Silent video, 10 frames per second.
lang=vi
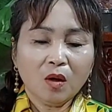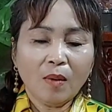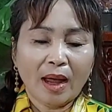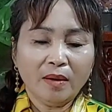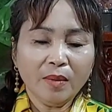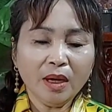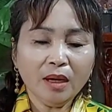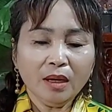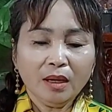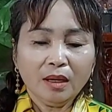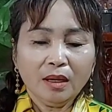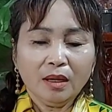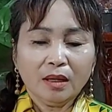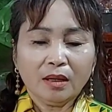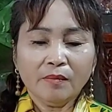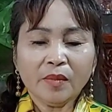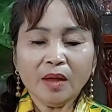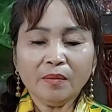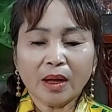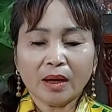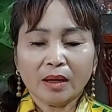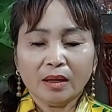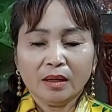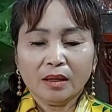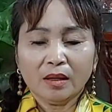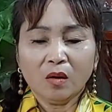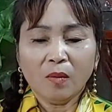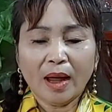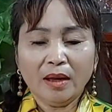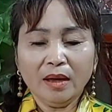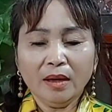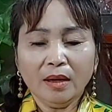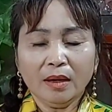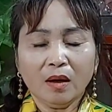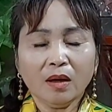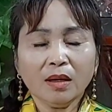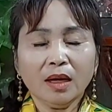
cô Bảy mới tiêm tiếp cô Bảy đó.